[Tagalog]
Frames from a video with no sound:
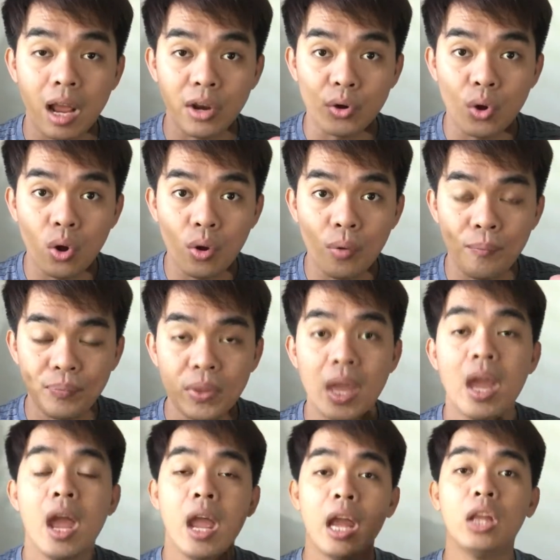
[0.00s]
Ano?
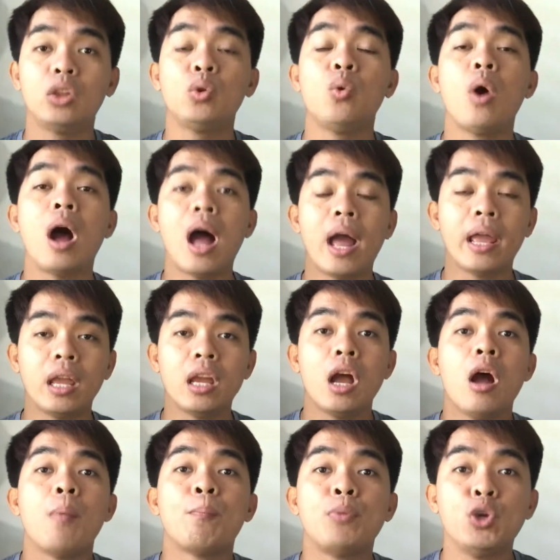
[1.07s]
Ito ay
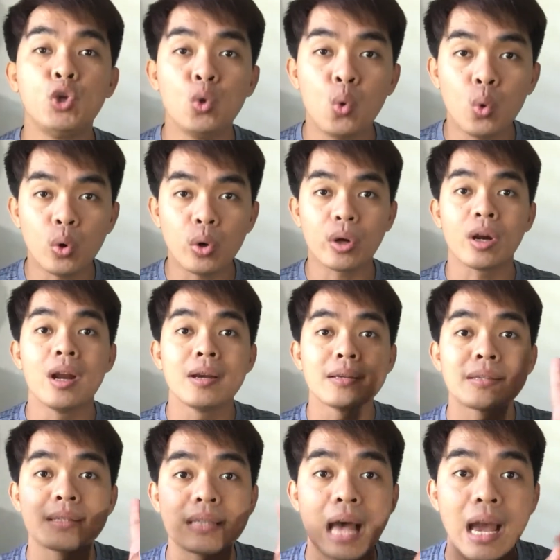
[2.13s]
pure
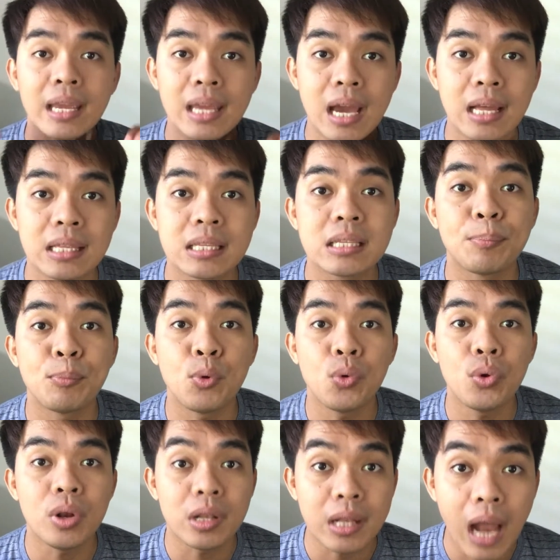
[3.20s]
science
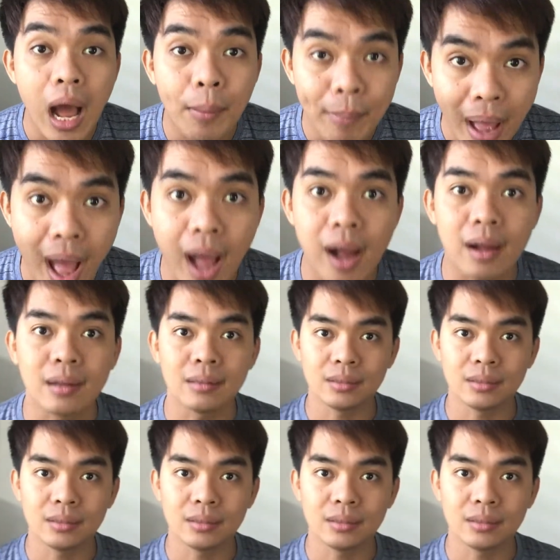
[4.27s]
po lama.